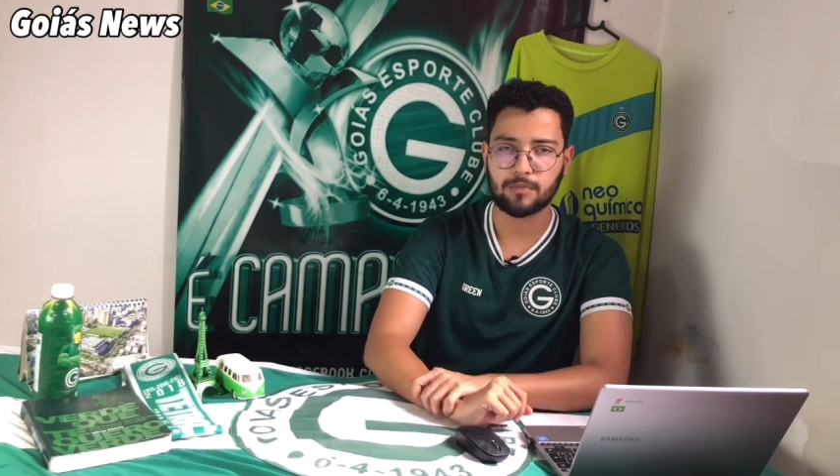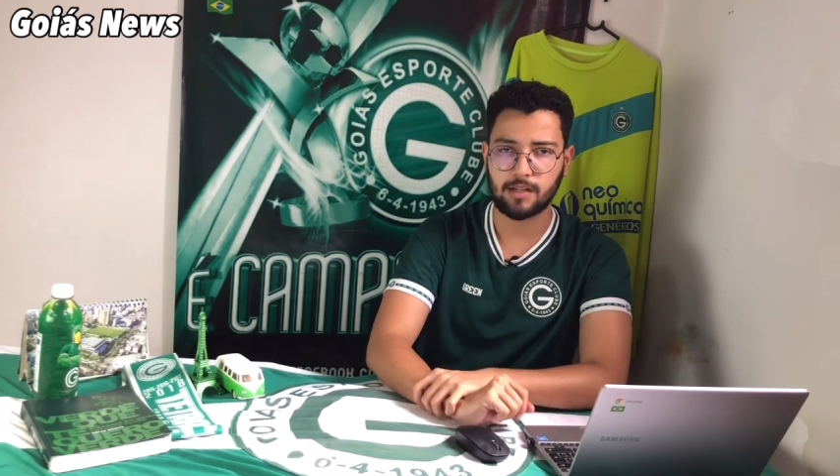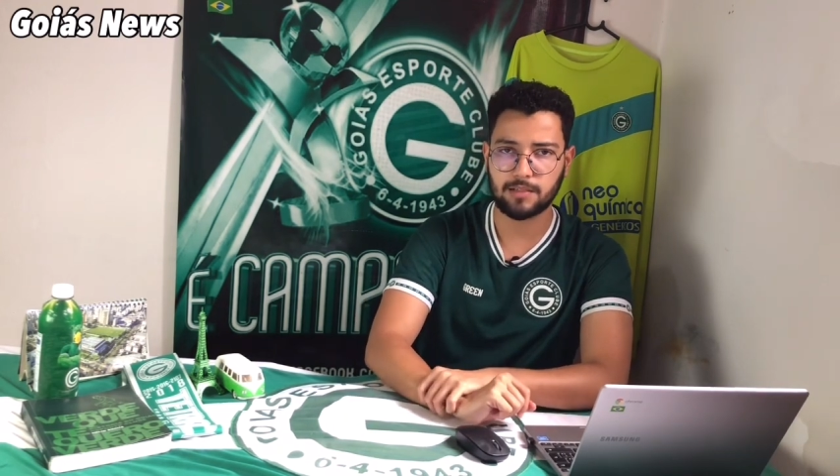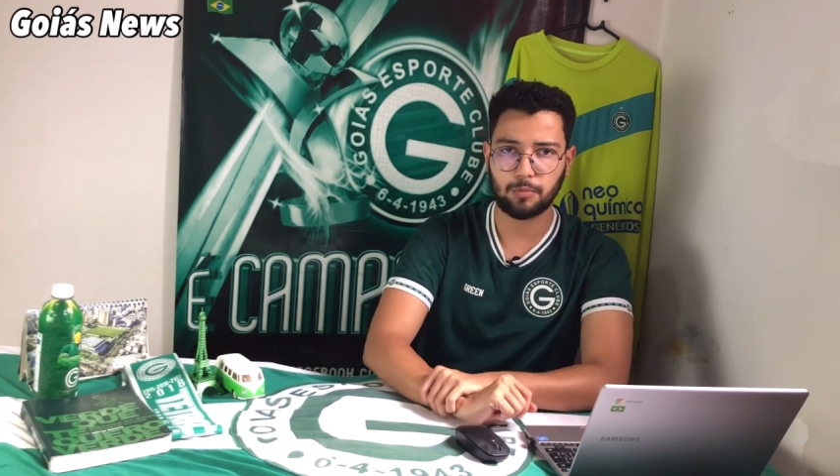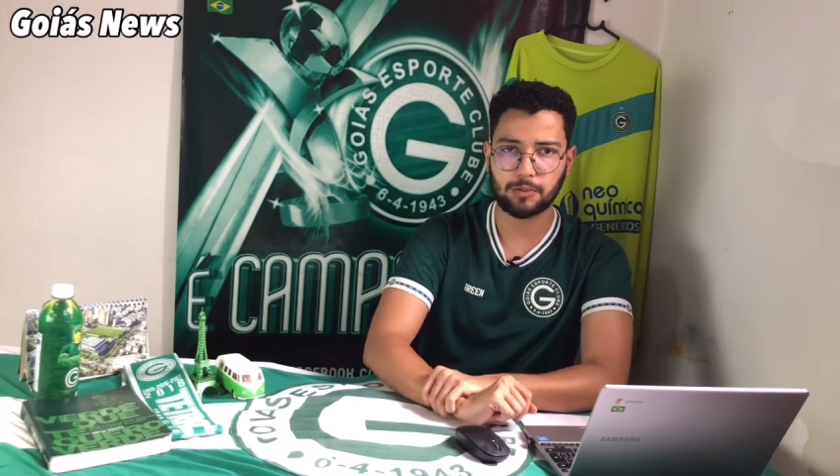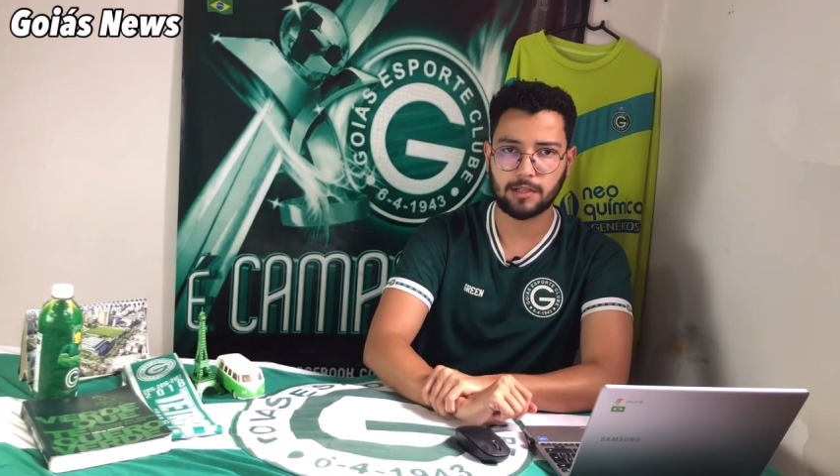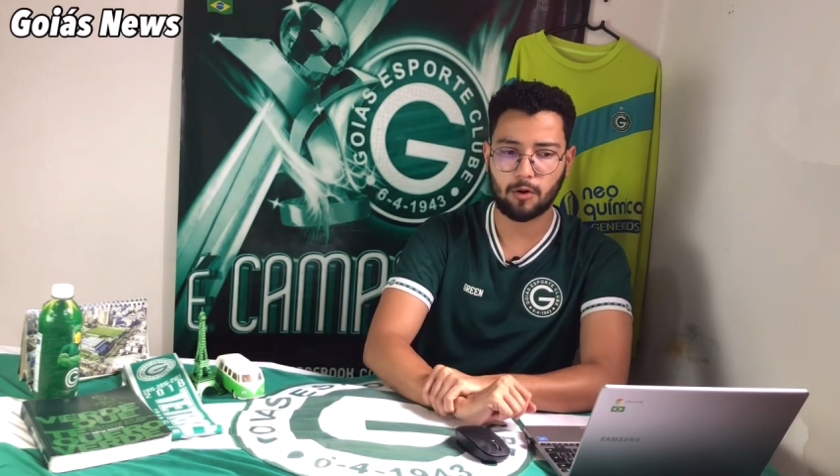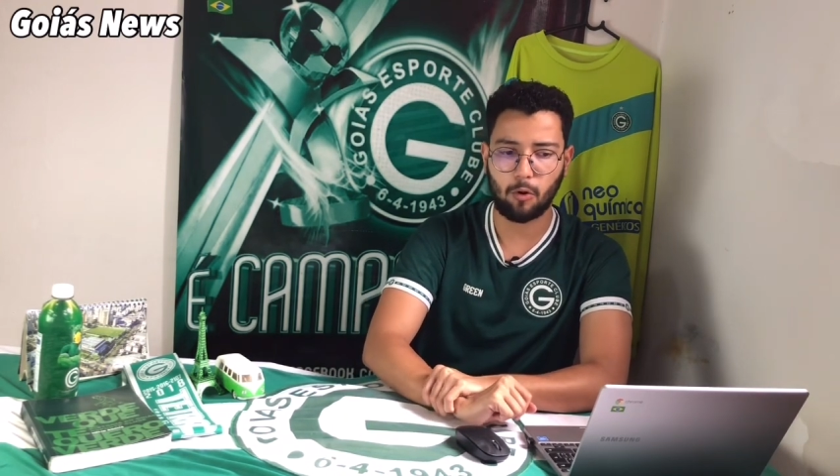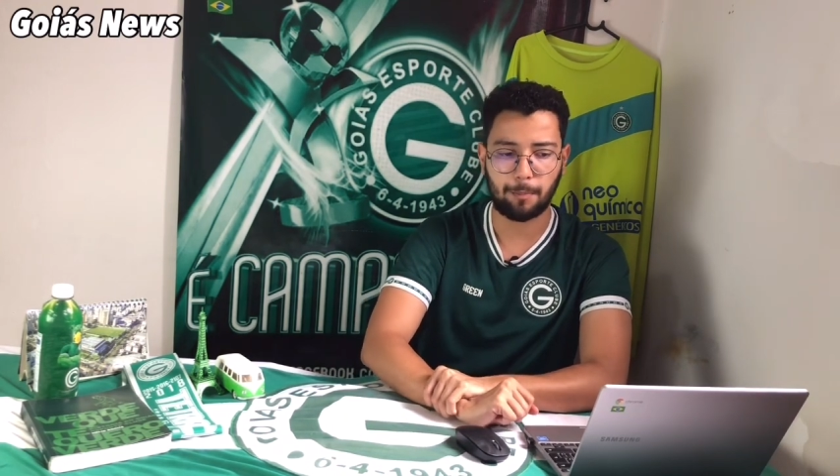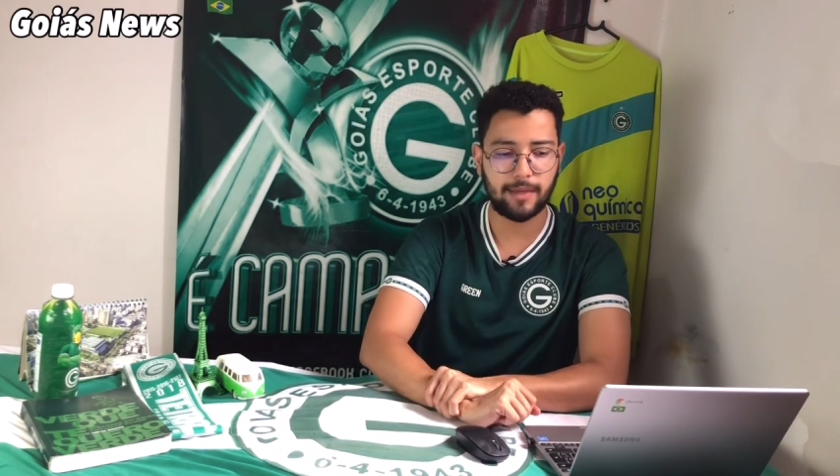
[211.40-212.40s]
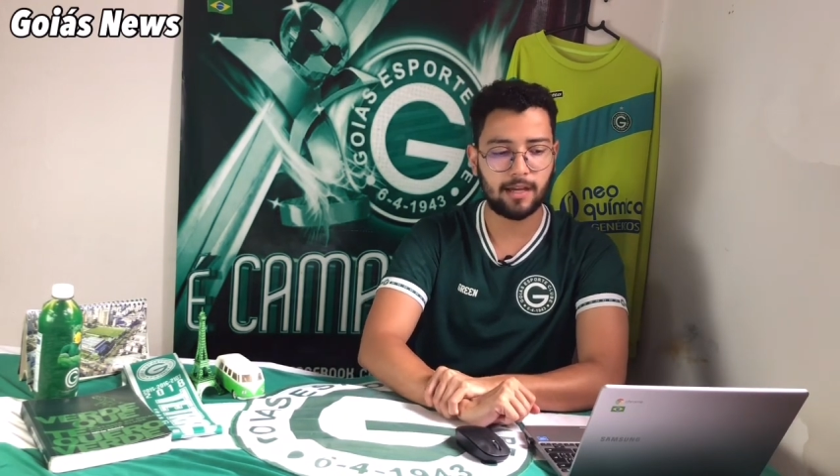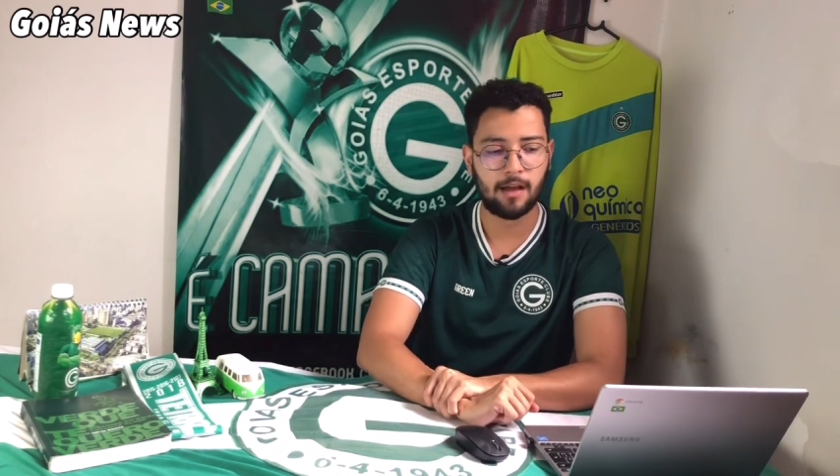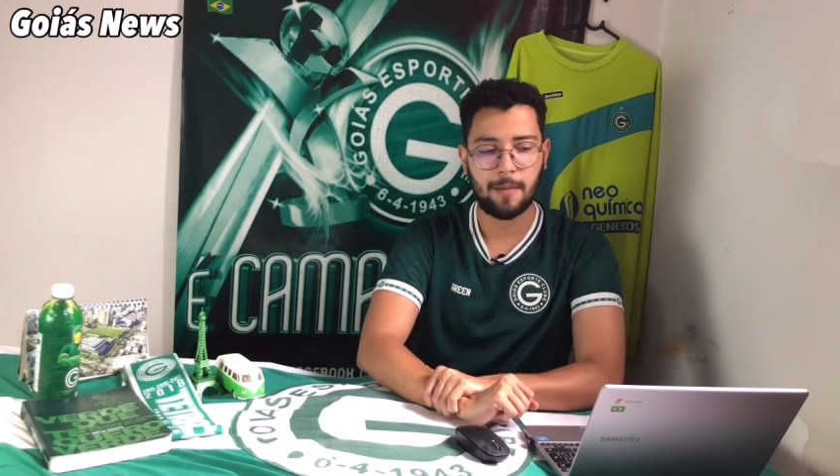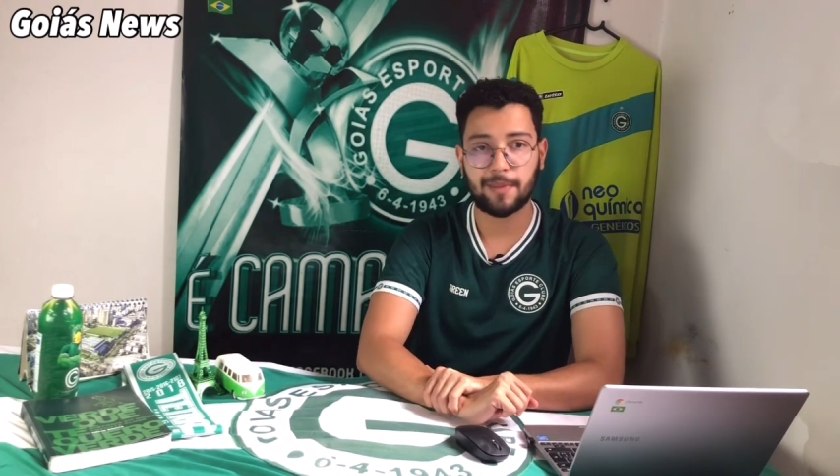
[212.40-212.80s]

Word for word: na disputa da Copinha.